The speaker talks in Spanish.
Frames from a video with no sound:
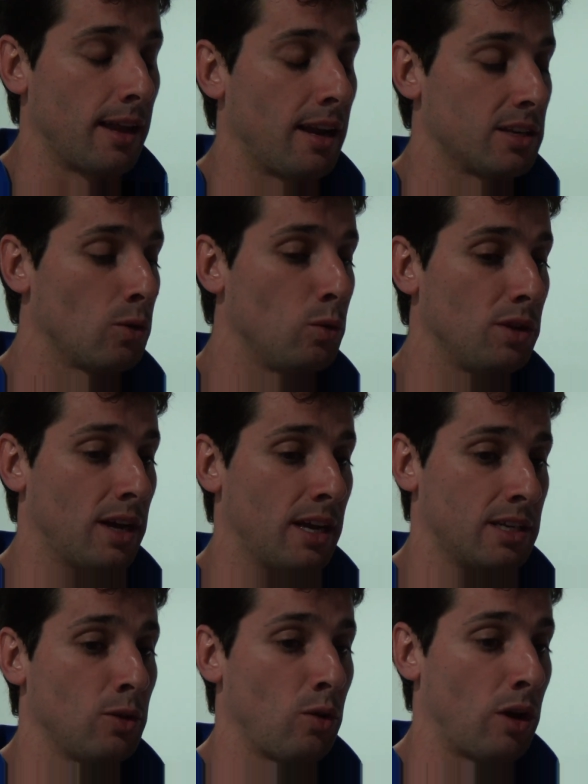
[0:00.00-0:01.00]
quizás en la segunda, que
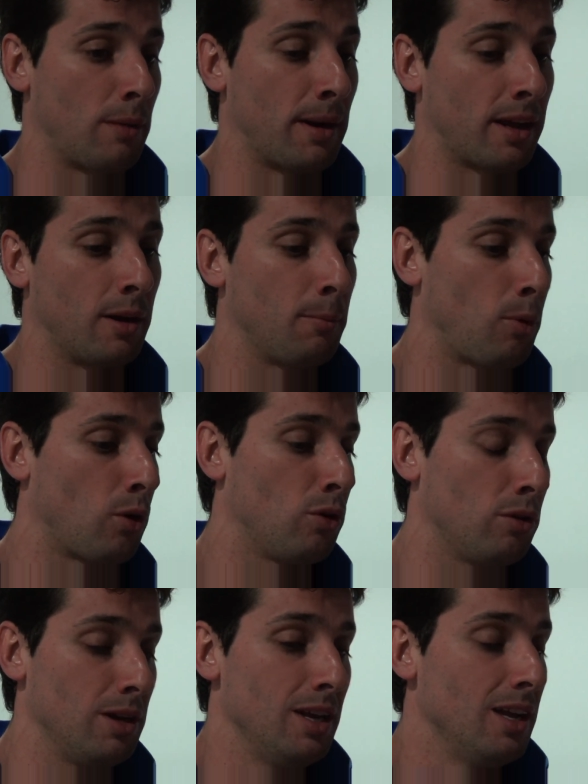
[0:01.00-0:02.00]
ha sido lo que ha marcado un
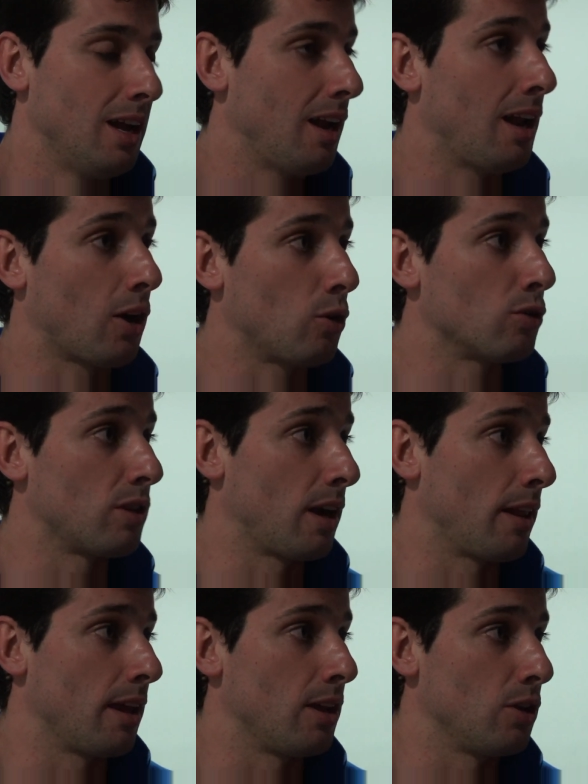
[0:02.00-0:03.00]
poco las
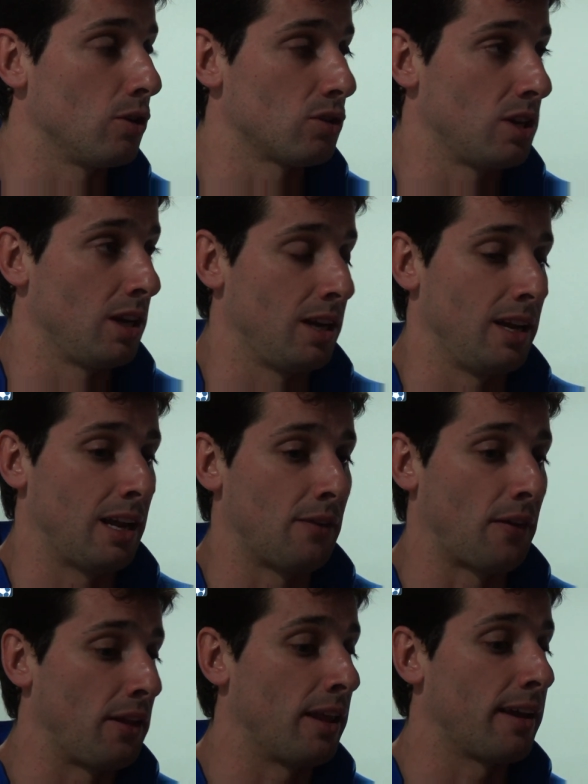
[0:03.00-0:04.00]
contras de ellos y
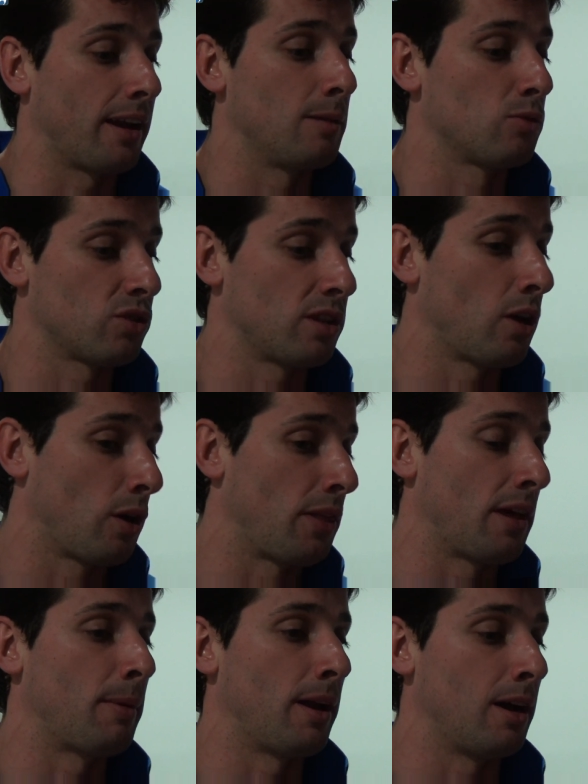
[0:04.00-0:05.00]
las facilidades que le hemos dado
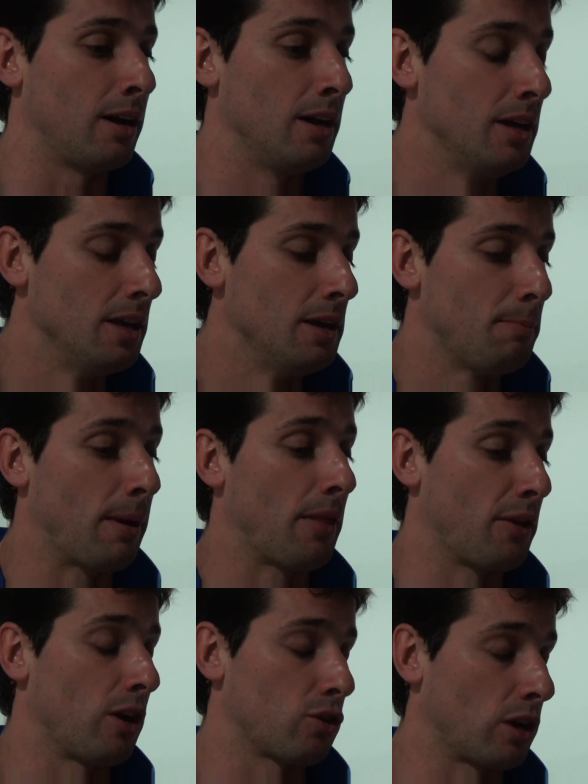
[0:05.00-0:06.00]
quizá para, para
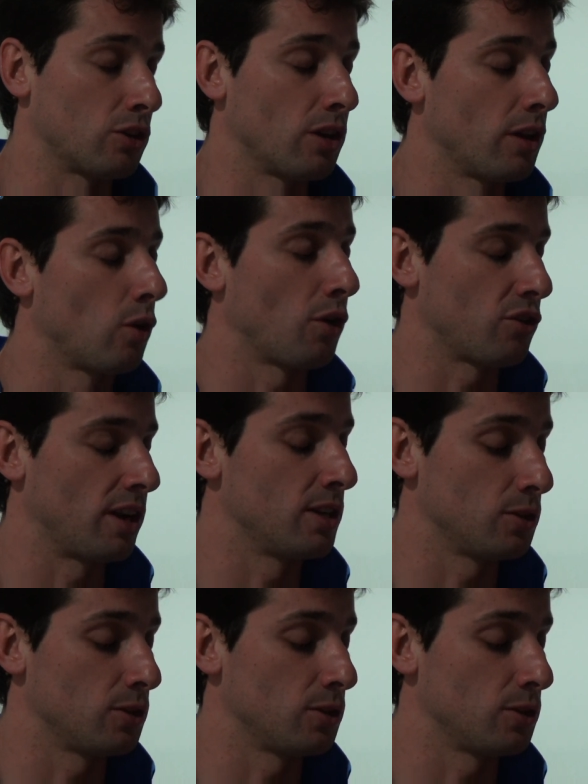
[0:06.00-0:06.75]
hacer las ocasiones de gol que nos han